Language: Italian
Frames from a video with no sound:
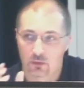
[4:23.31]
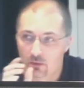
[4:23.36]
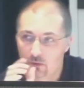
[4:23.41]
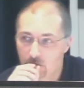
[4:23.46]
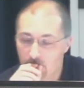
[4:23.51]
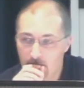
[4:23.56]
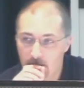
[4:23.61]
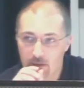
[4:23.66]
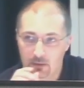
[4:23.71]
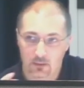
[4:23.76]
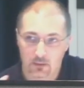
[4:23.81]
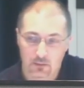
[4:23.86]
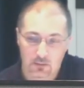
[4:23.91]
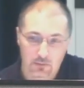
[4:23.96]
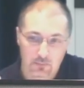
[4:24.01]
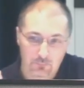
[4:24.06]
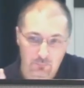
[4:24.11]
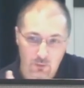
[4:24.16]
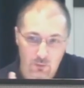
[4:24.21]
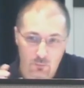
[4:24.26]
Allora,
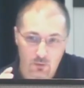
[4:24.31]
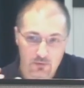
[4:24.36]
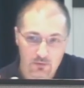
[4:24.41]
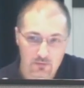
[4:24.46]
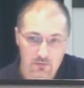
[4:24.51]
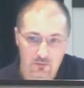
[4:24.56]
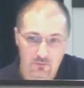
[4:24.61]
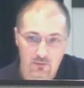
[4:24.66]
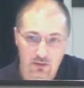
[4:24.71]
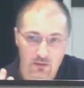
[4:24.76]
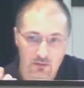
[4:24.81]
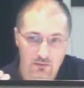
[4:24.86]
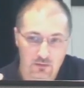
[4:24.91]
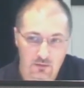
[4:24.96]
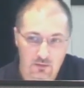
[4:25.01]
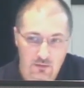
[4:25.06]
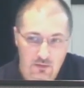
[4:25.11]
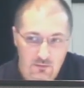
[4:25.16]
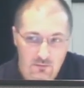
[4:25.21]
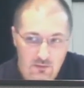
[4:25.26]
questi eventi
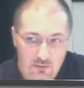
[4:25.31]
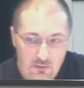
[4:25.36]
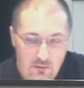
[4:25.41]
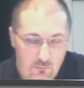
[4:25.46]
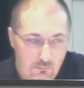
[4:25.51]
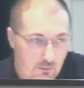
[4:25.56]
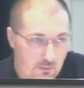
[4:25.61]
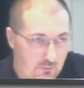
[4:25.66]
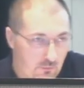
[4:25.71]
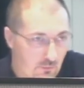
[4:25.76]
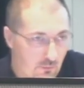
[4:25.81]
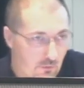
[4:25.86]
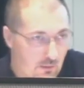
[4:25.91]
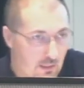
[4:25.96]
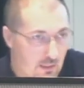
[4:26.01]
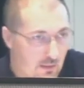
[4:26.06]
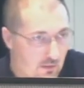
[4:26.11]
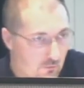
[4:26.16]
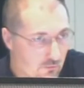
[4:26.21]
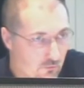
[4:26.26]
di rilevante impatto
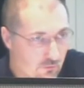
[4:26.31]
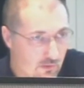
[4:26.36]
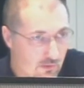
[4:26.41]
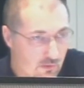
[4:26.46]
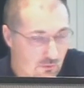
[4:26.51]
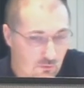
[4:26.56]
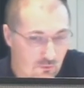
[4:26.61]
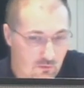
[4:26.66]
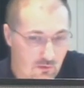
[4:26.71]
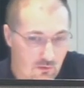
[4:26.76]
locale che sono stati così